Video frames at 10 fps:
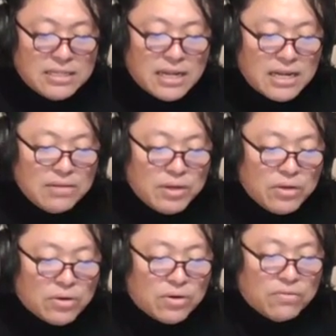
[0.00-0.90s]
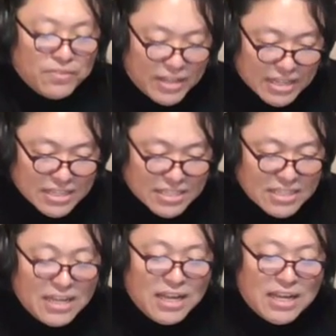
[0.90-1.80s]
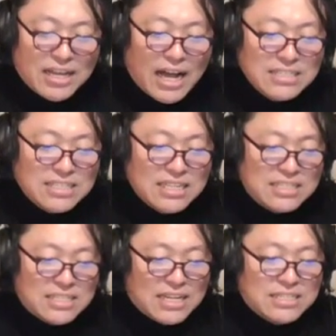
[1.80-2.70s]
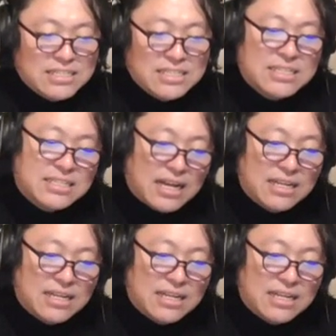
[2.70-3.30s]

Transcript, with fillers: 永山陽子、ヴィーナス、安全地帯、好きさ、